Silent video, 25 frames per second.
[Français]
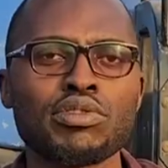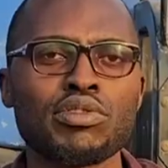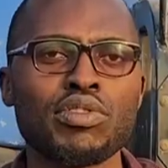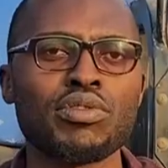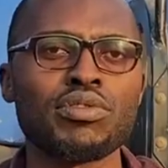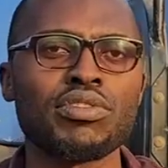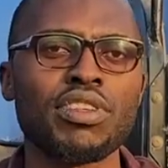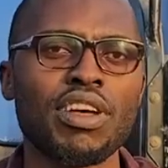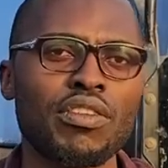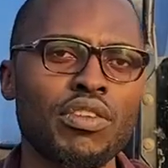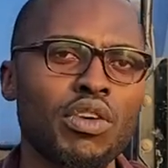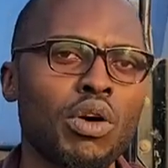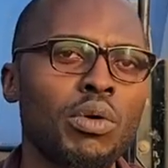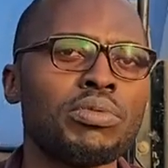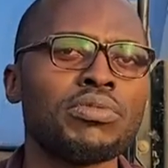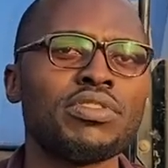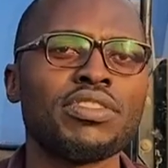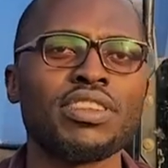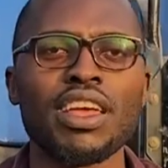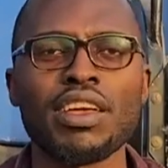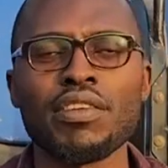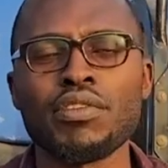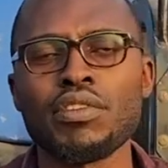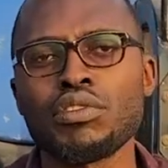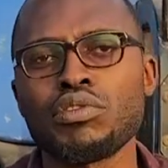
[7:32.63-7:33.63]
que vous avez
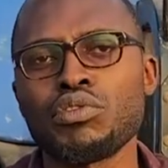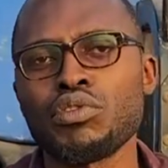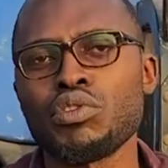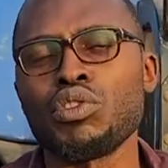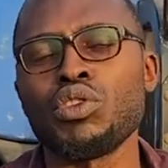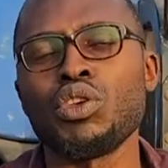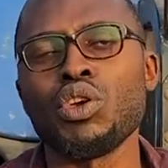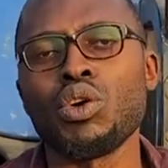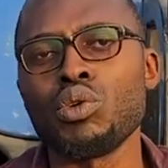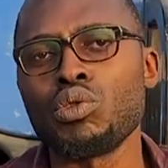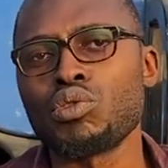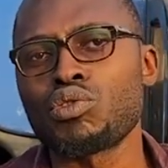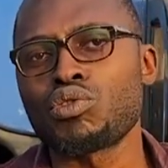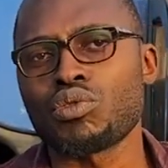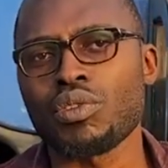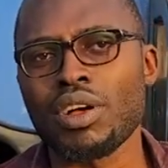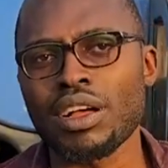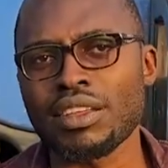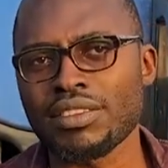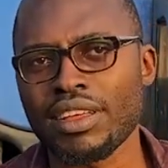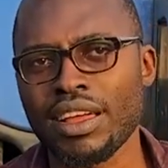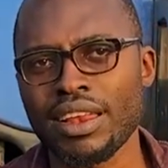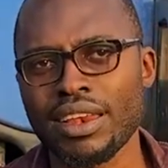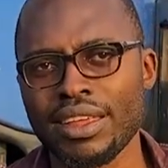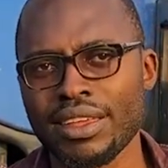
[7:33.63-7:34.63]
observé sur deux ou
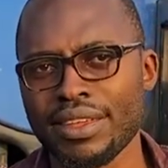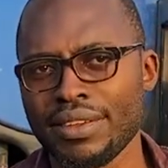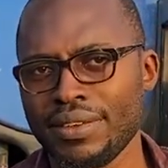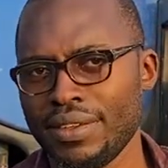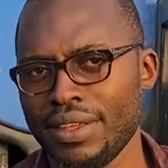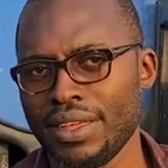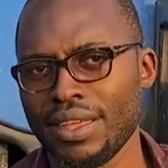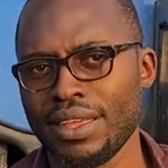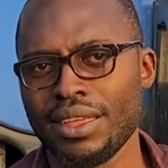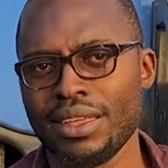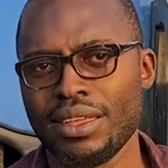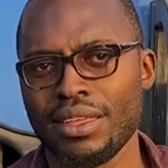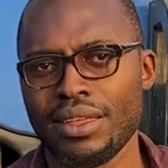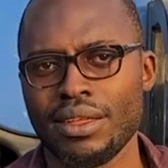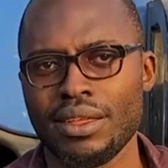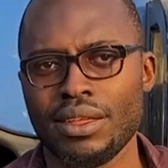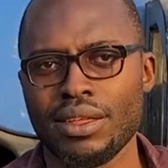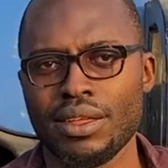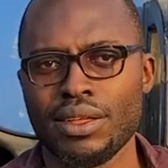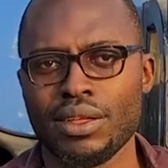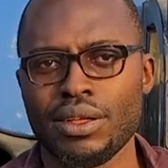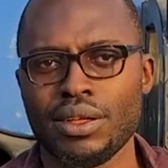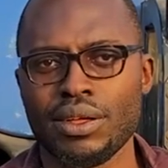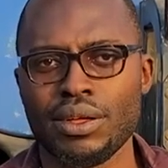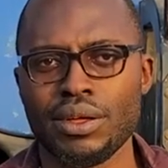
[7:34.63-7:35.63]
trois années
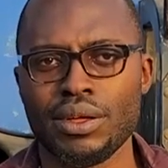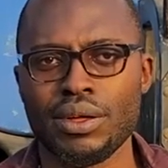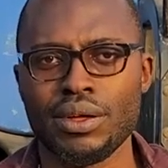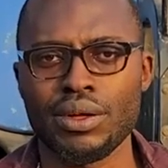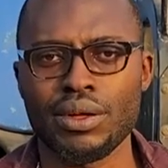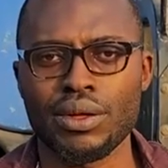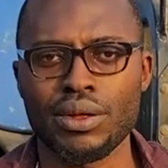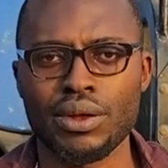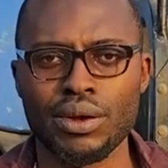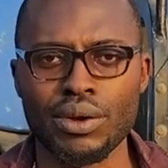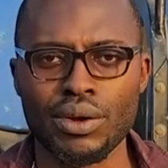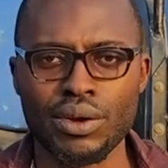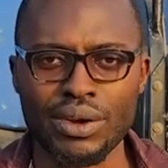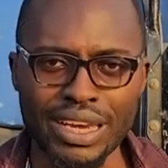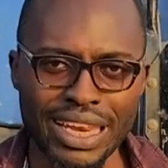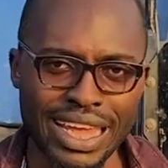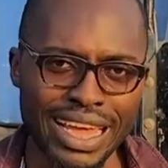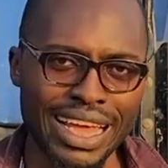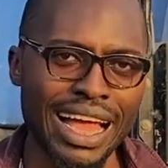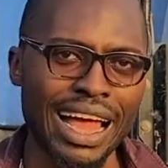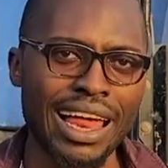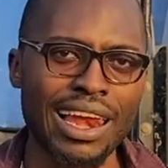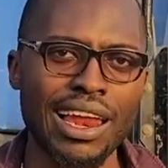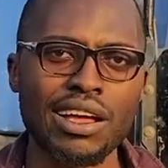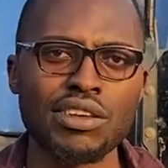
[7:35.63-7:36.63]
euh, le
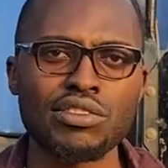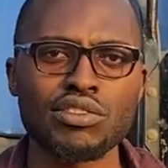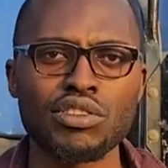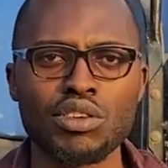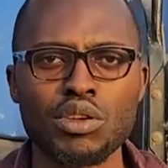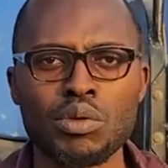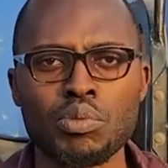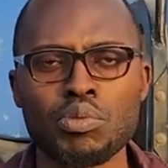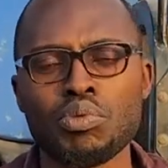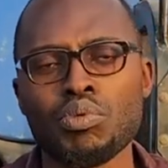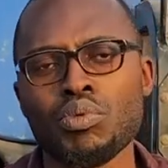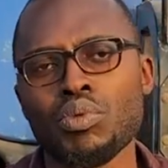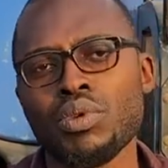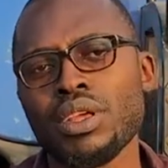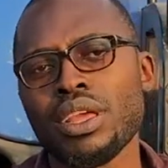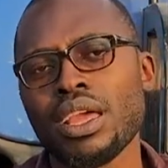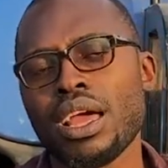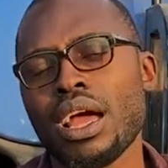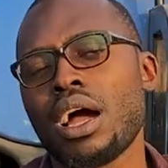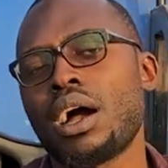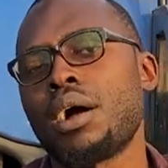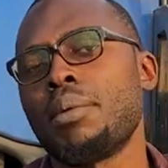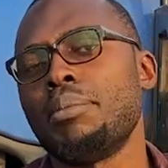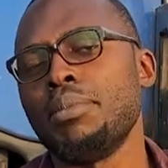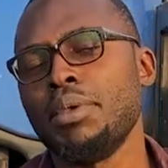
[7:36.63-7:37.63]
décalage de pluie
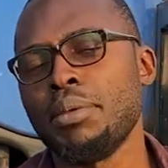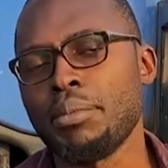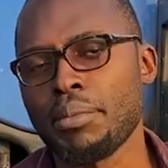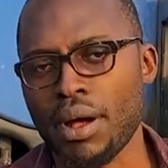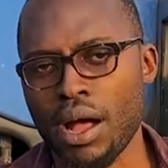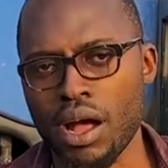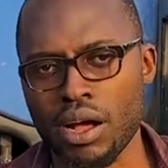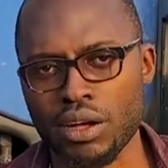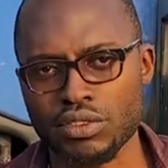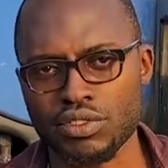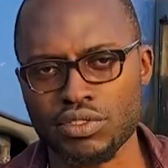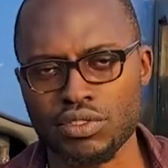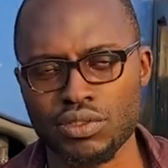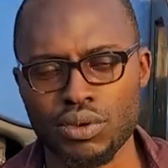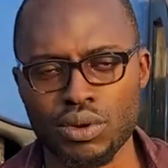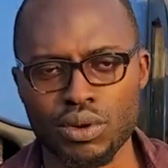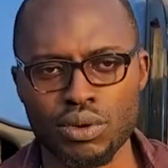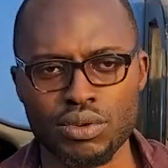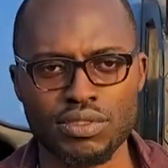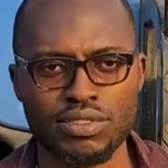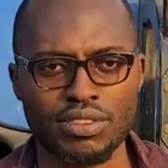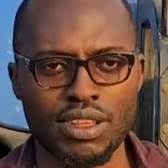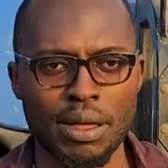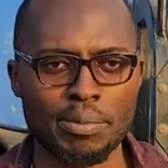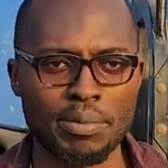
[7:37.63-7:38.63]
en mi-mars.
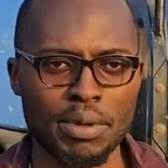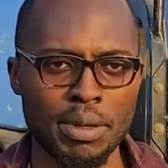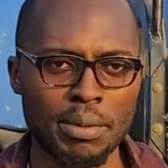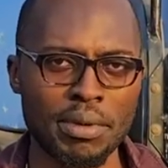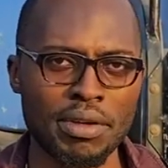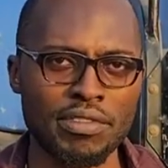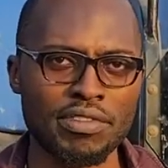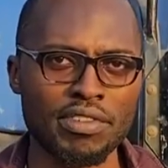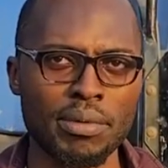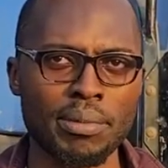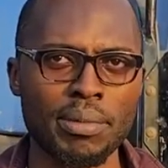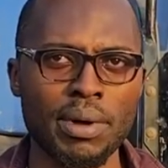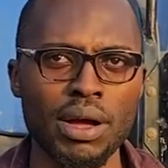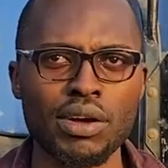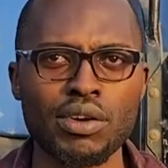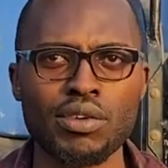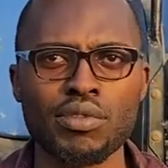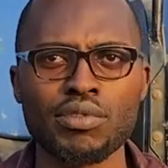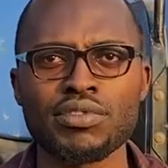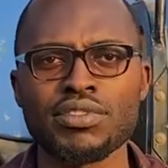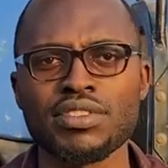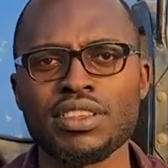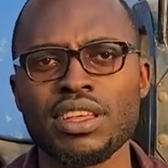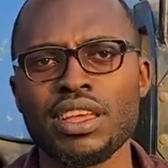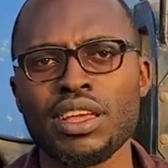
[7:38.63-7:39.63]
Donc ça permet vraiment que
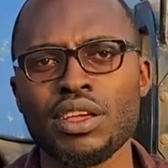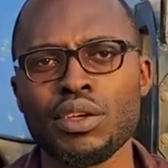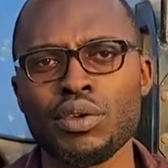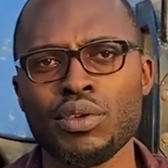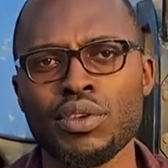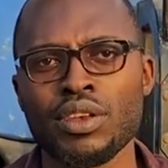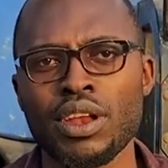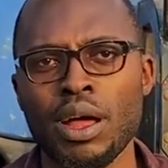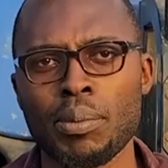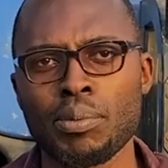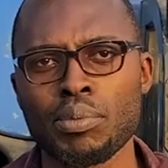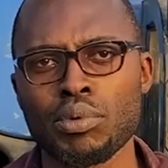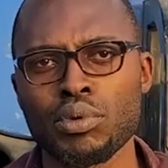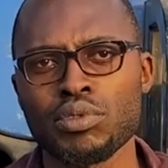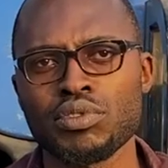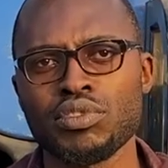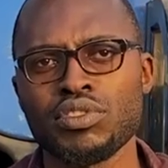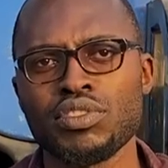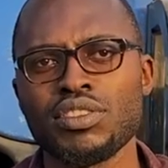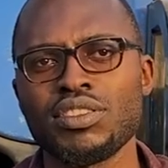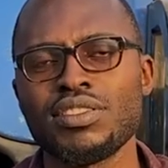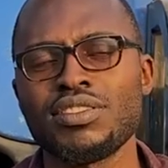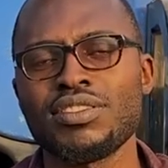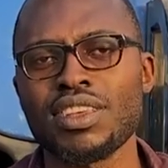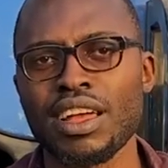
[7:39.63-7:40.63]
vous une
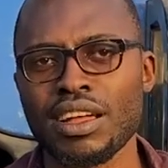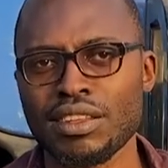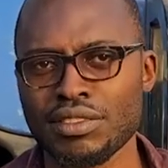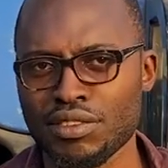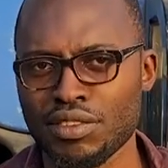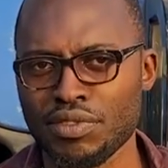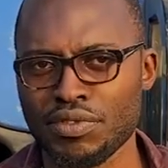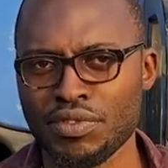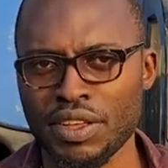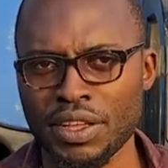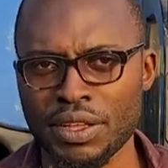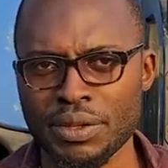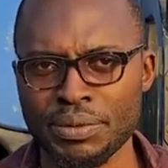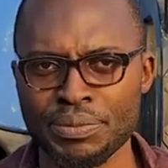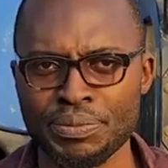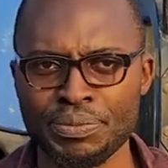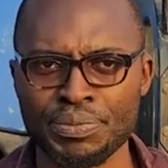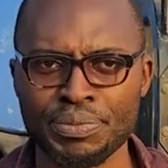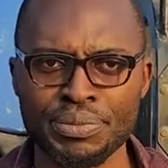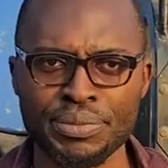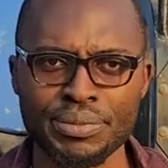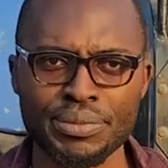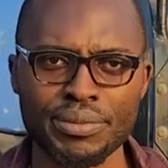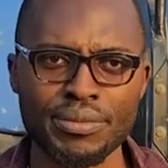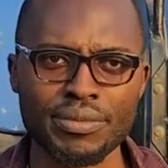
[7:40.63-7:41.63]
approche scientifique.
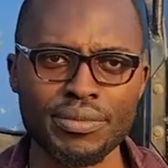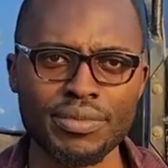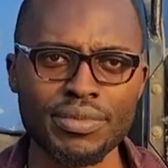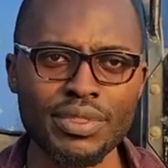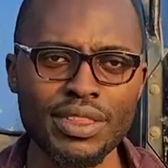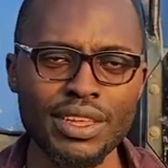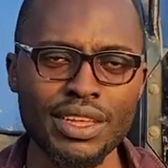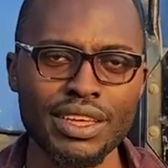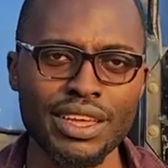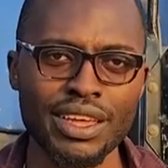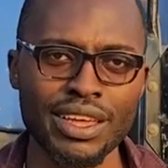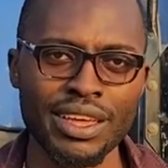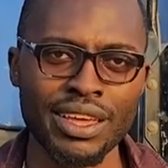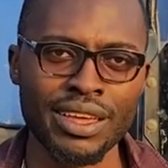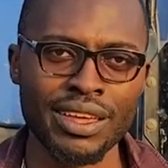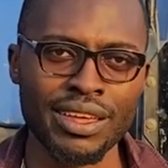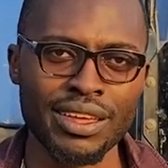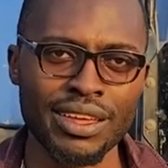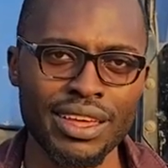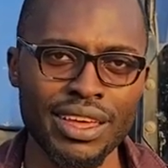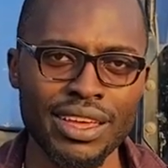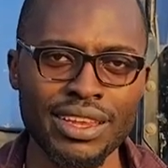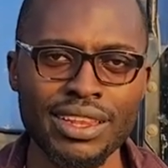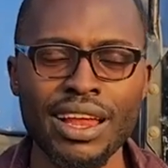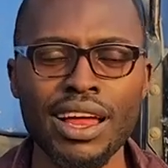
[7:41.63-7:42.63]
Et
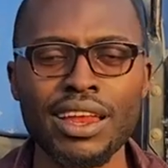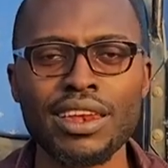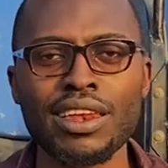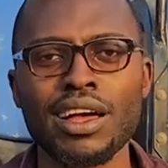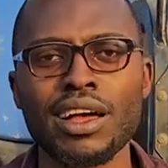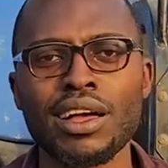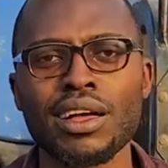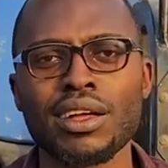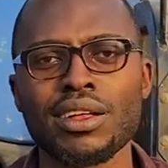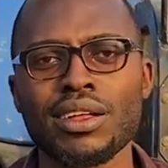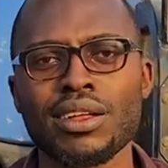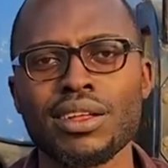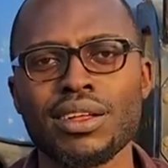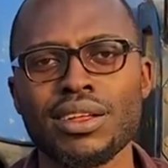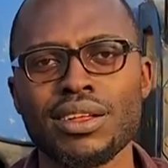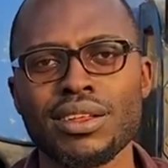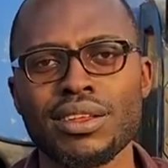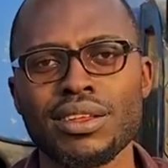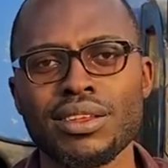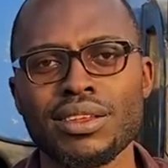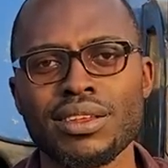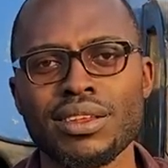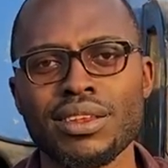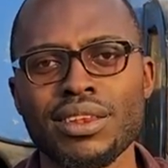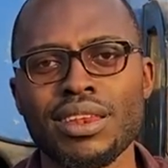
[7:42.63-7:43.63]
étant dans
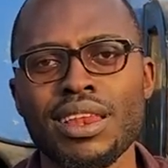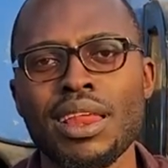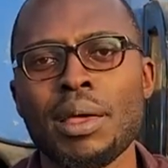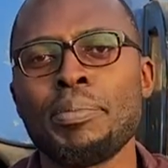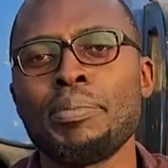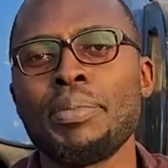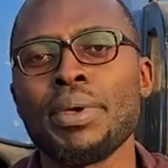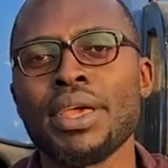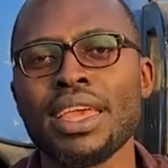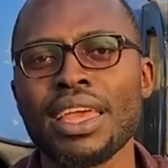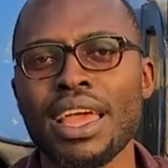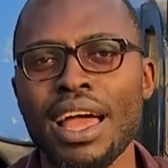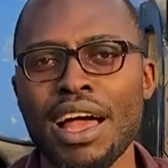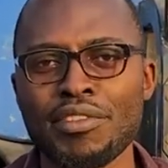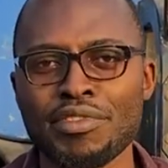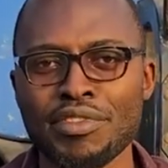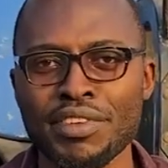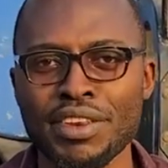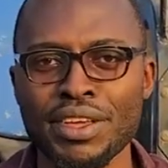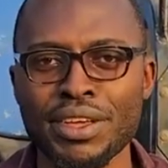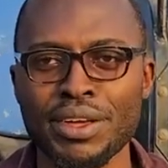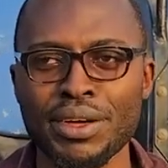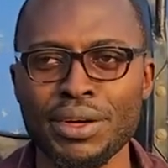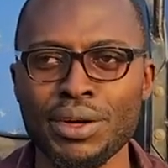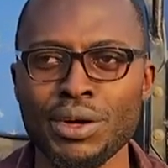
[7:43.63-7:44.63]
les pays
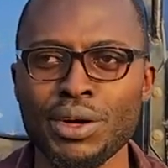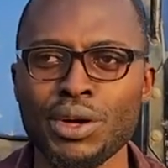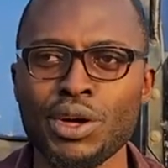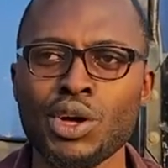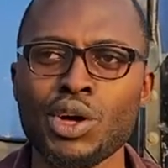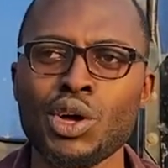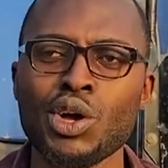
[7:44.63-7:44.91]
africains